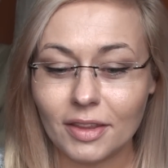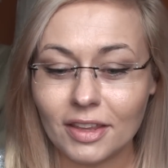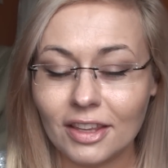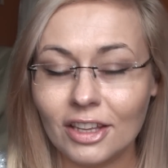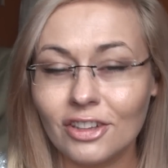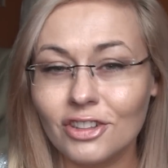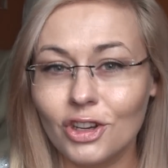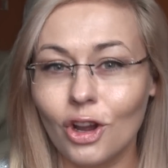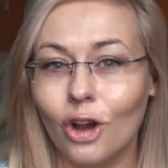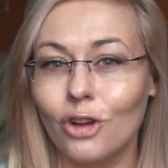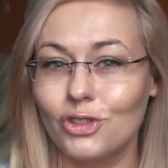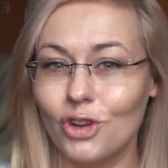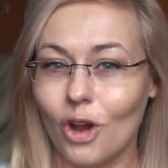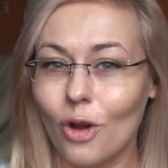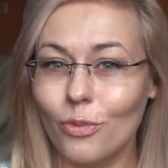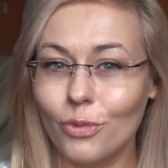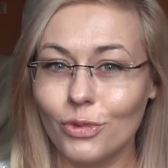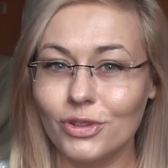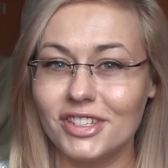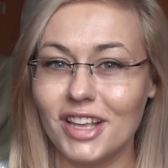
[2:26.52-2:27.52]
jeśli chodzi o
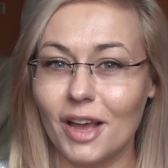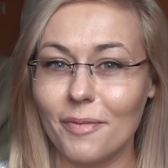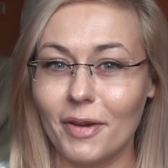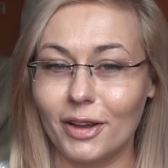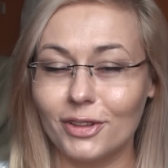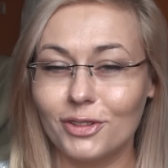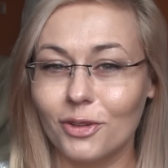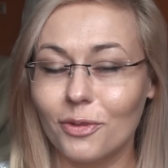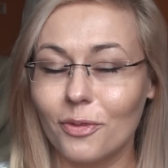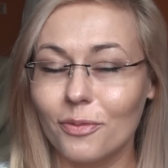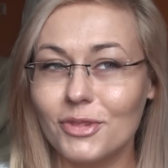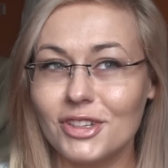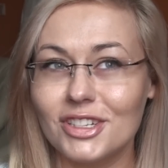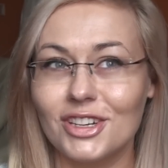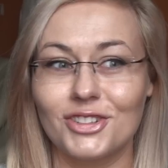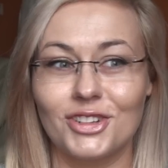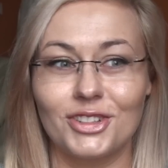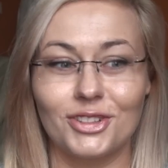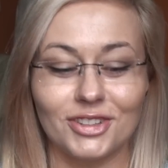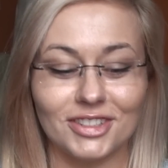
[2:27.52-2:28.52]
mój zapach, to
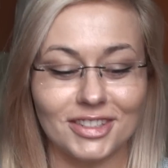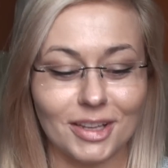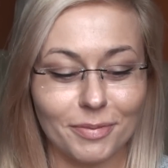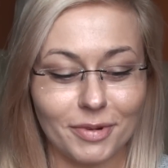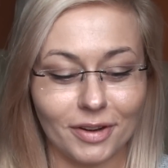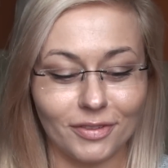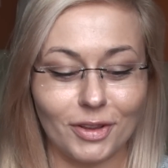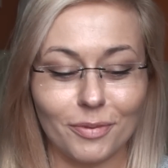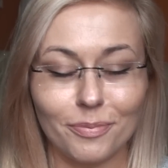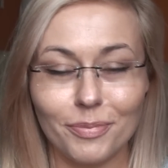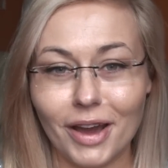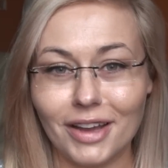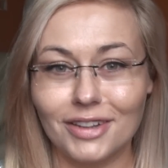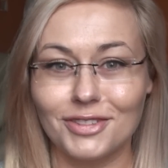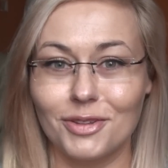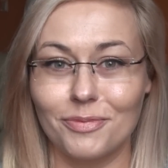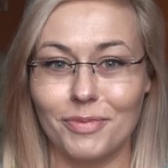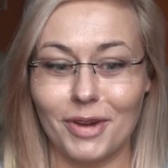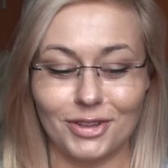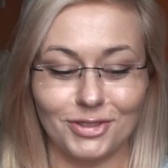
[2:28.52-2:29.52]
myślę, że to jest naprawdę
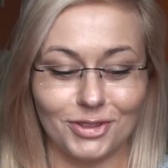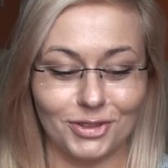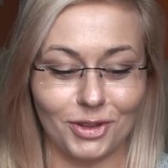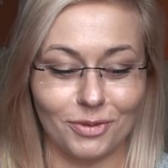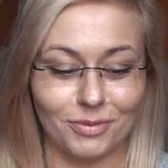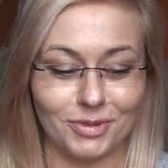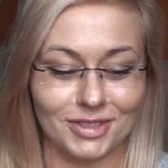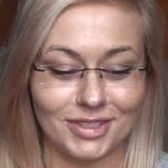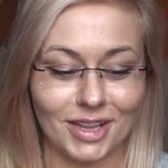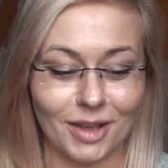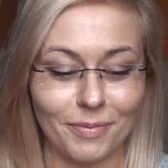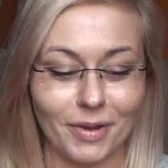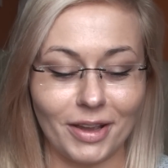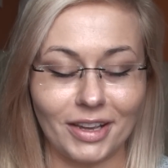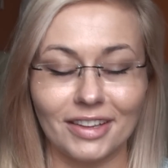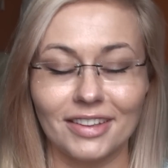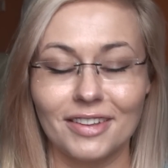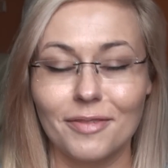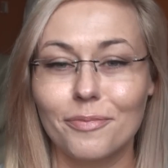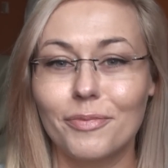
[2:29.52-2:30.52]
bardzo, bardzo dobry zapach.
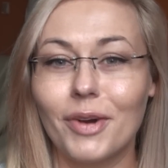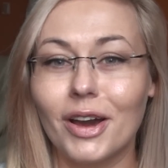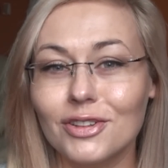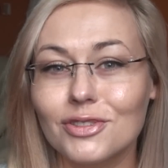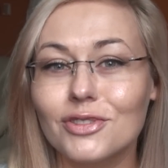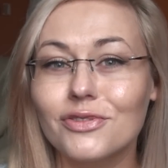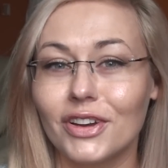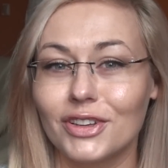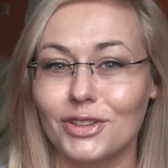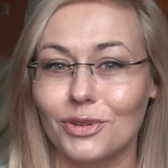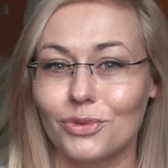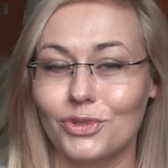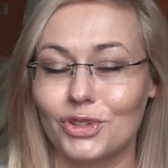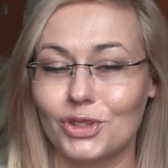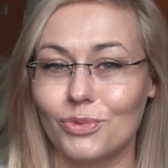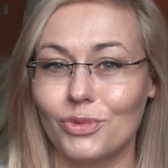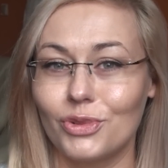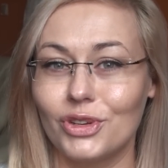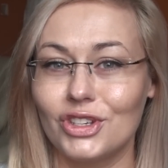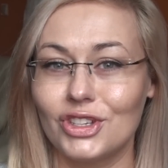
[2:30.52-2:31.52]
Bardzo fajnie
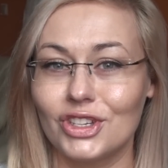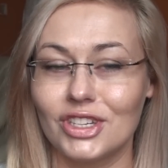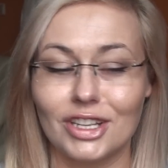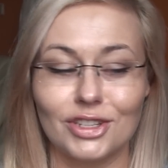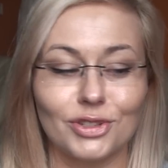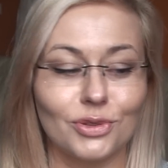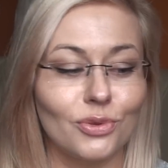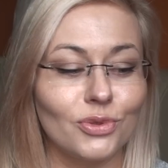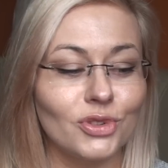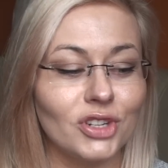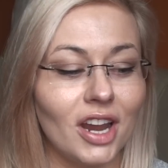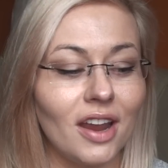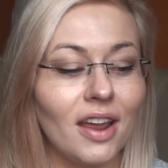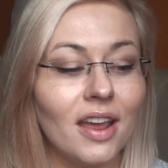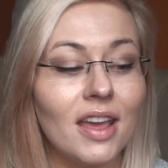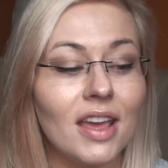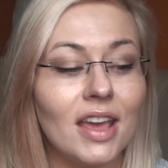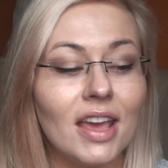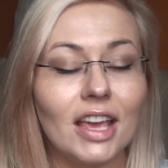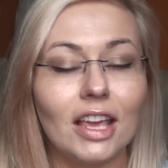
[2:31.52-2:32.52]
utrzymuje się na skórze
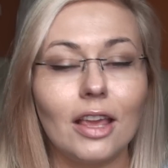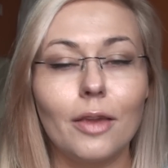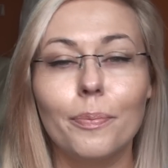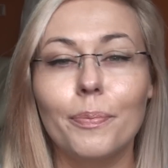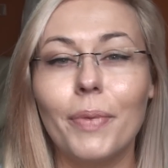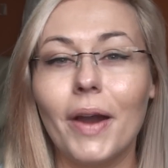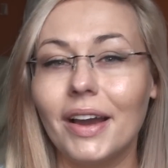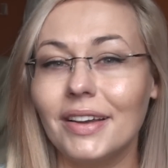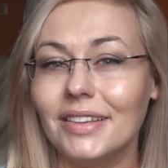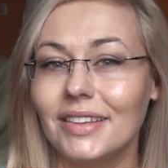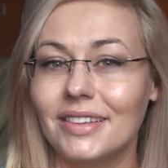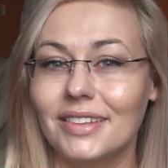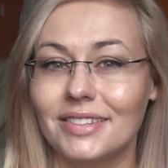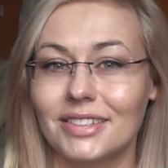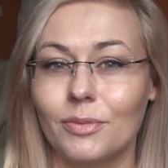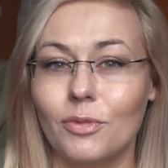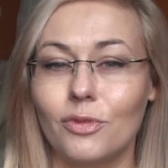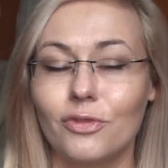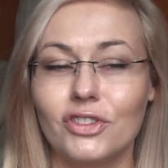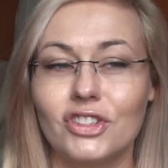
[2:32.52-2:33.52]
i pachnie
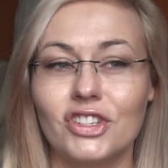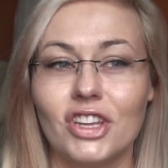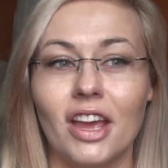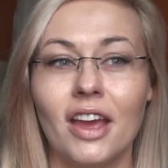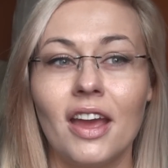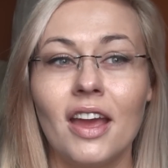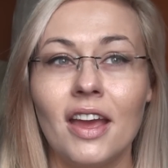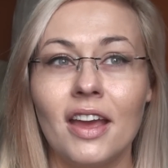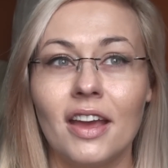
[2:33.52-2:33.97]
niesamowicie.